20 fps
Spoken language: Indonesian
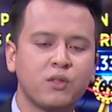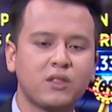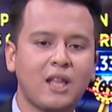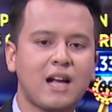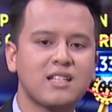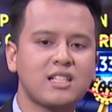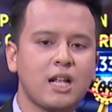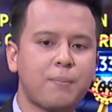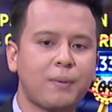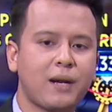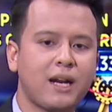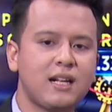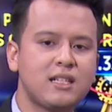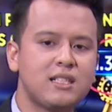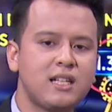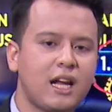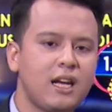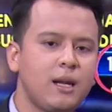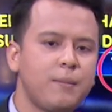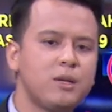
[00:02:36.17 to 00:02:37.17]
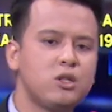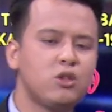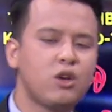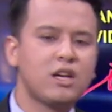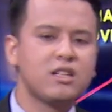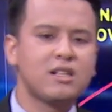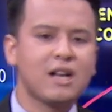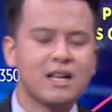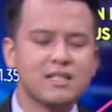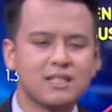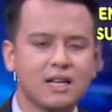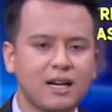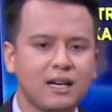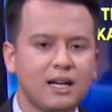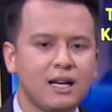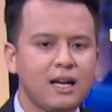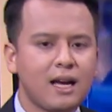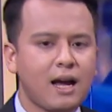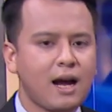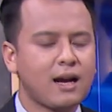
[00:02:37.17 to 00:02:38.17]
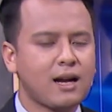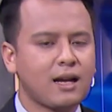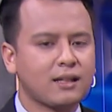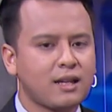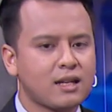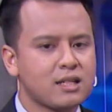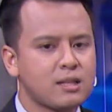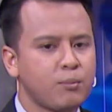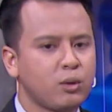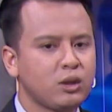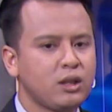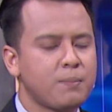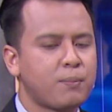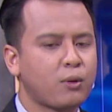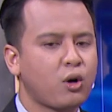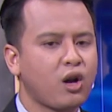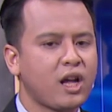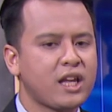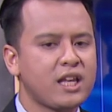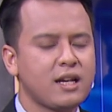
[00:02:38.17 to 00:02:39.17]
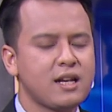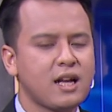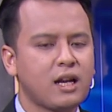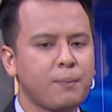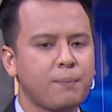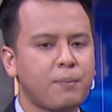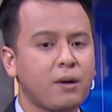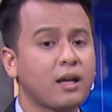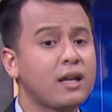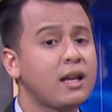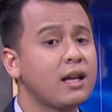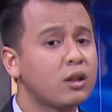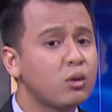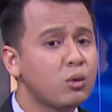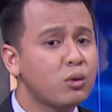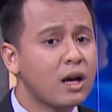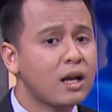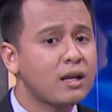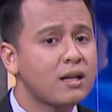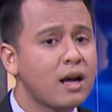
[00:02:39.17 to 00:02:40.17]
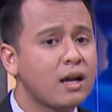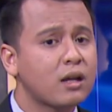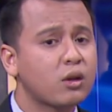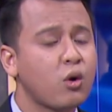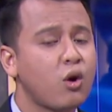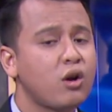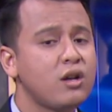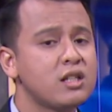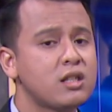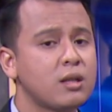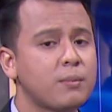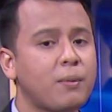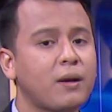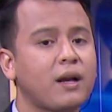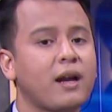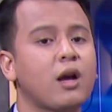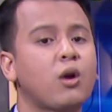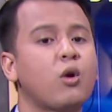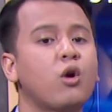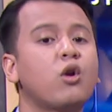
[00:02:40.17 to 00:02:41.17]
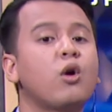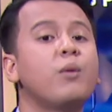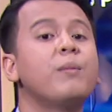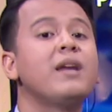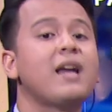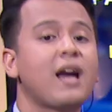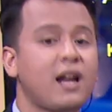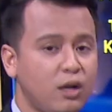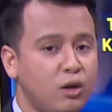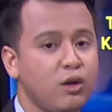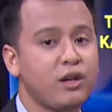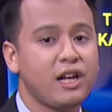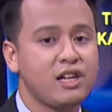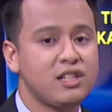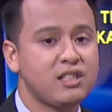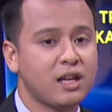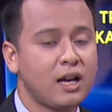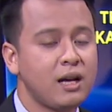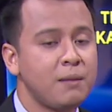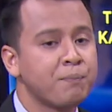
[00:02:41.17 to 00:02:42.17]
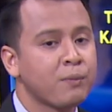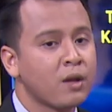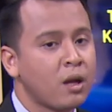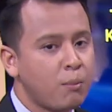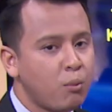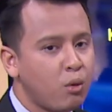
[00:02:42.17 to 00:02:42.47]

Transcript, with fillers: Tak asal prediksi ADB juga jelaskan angka tersebut diperolehnya dari penghitungan dan kondisi perekonomian Indonesia